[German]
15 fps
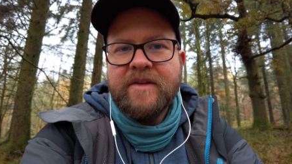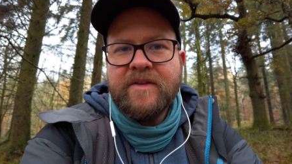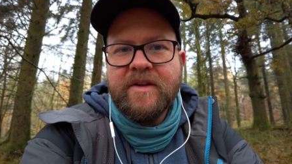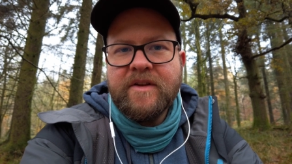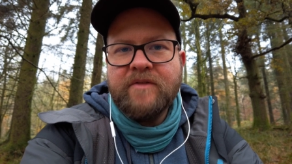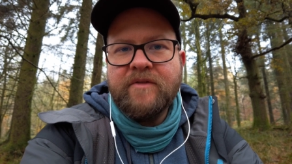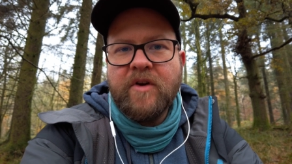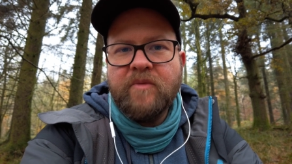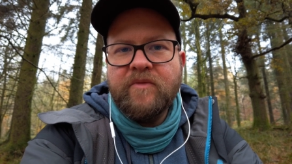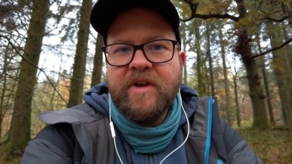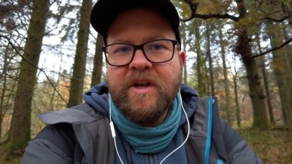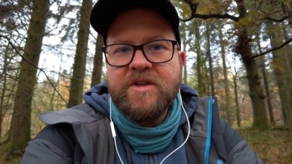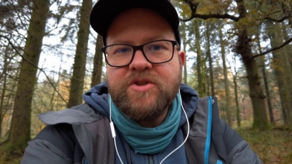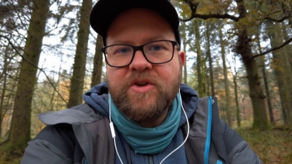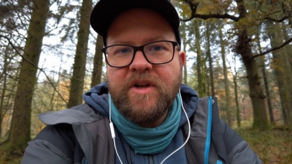sind, warum
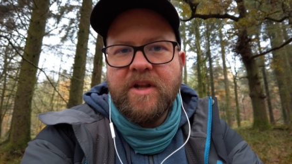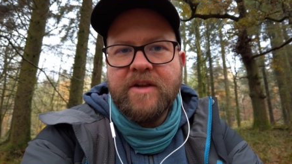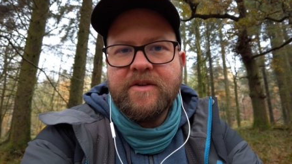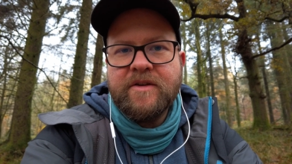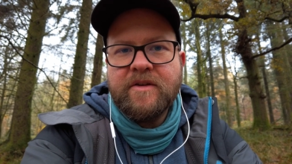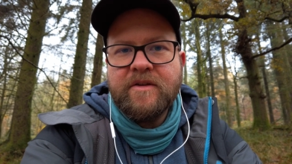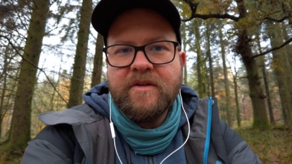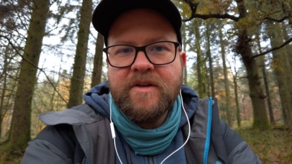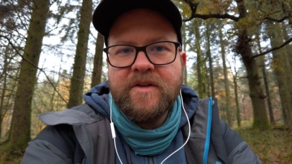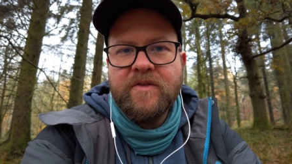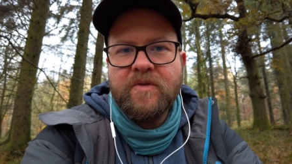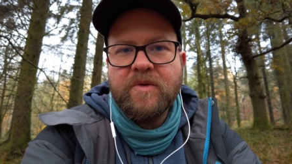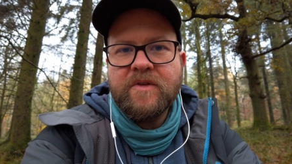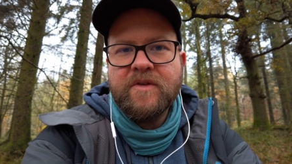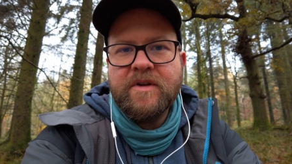wir nach Schottland
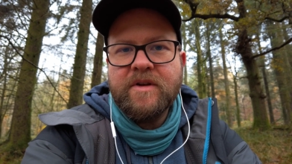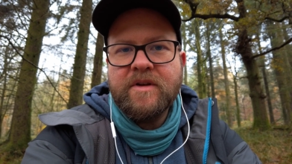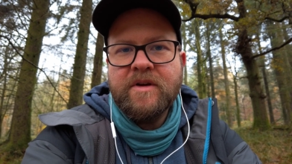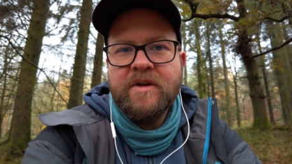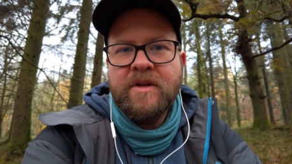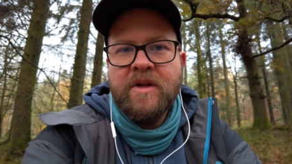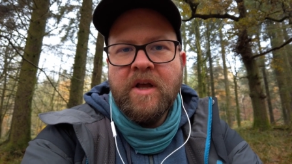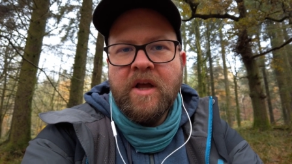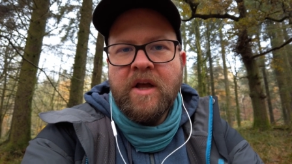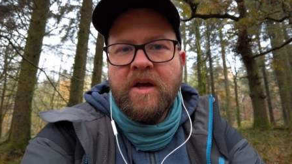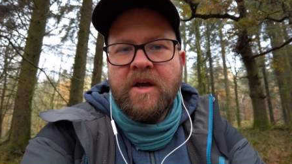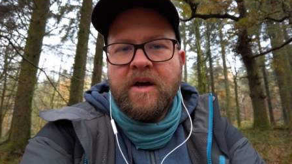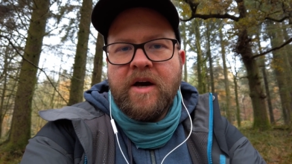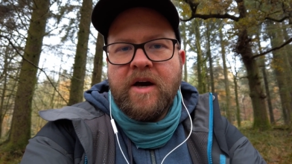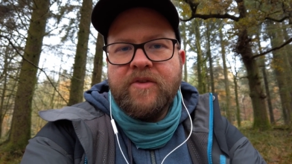gezogen sind.
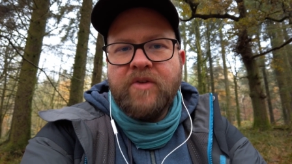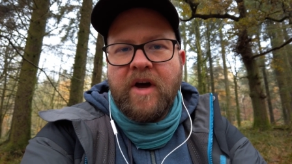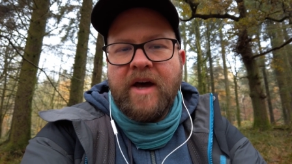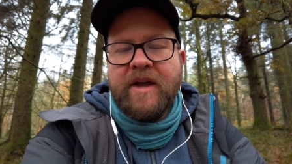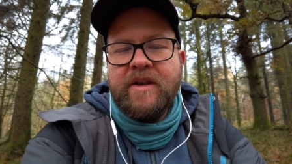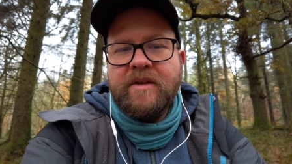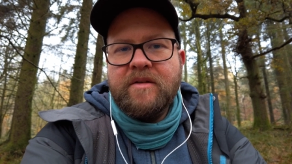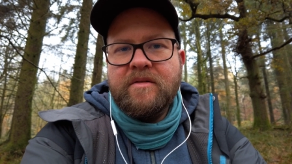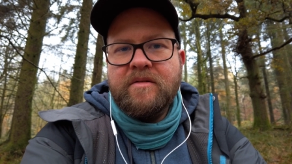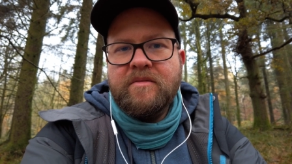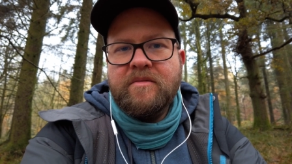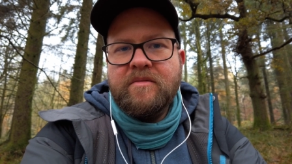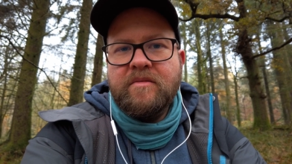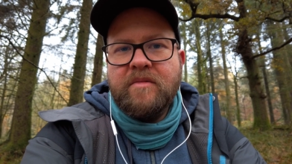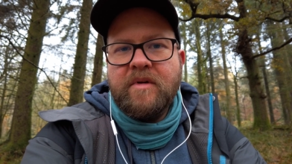Also ein
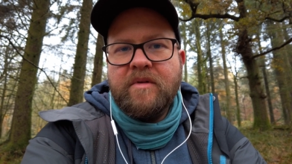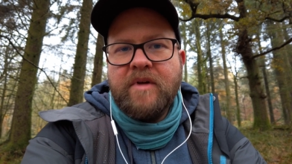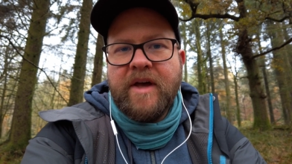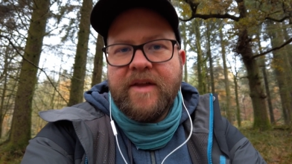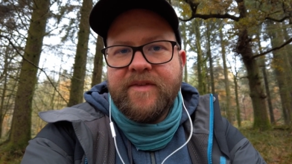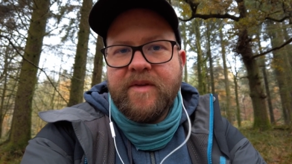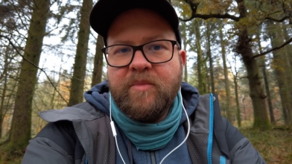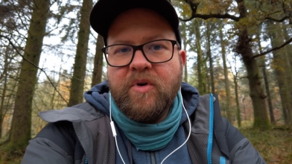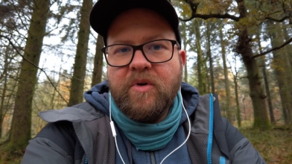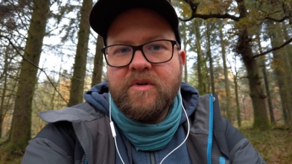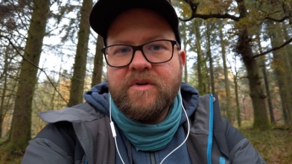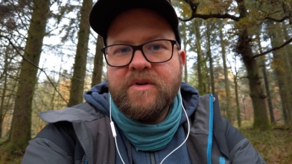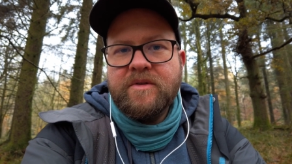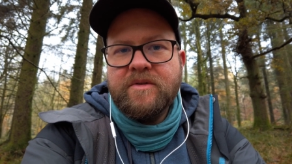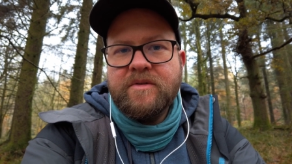erster
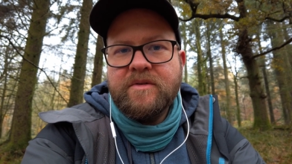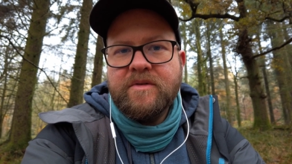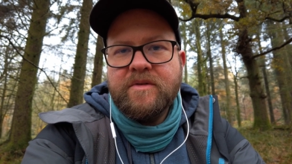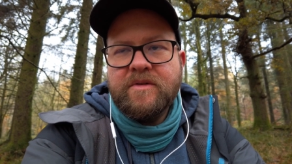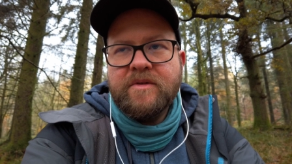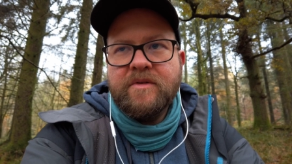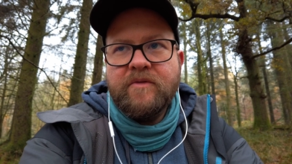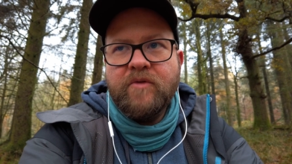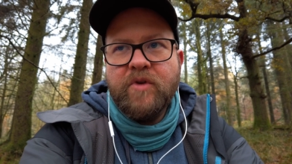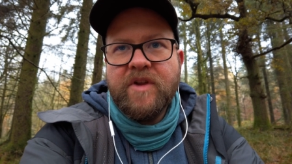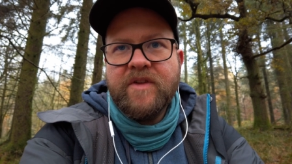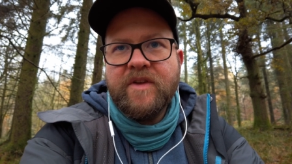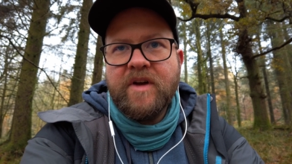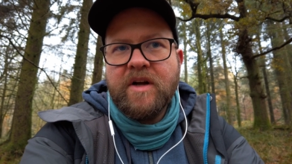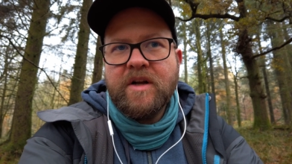Punkt, würde
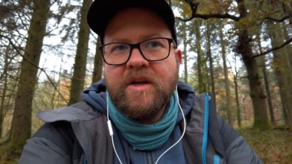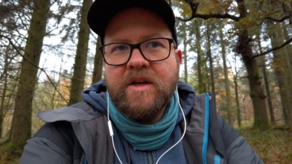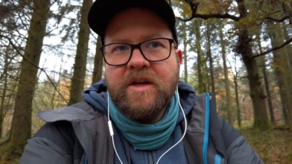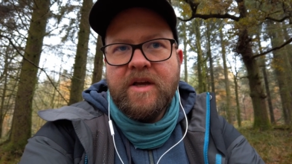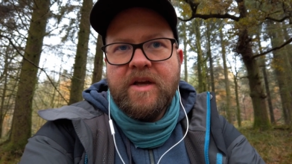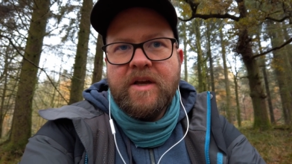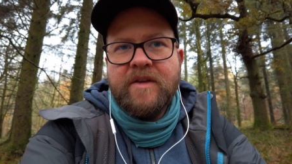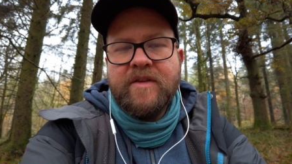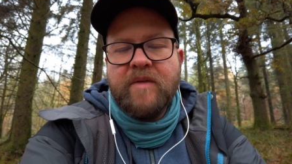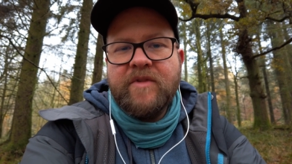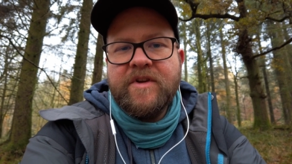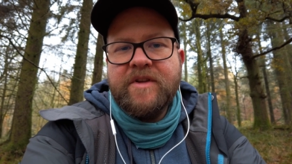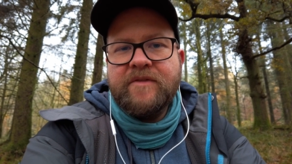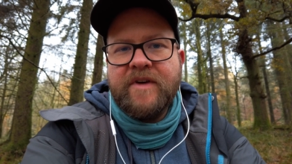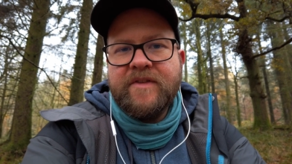ich sagen, ist
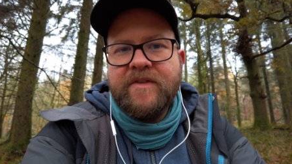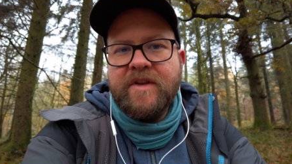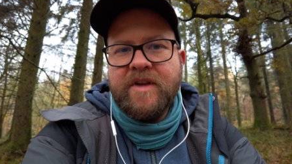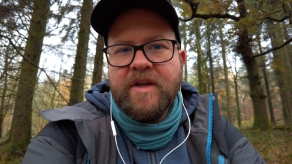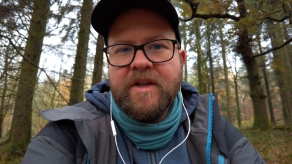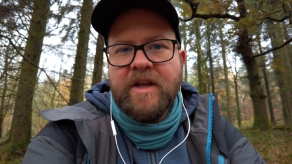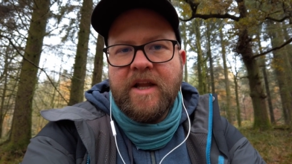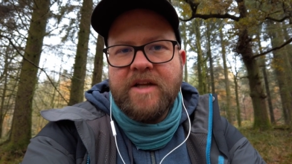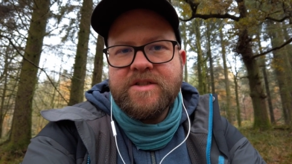einfach die faszinierende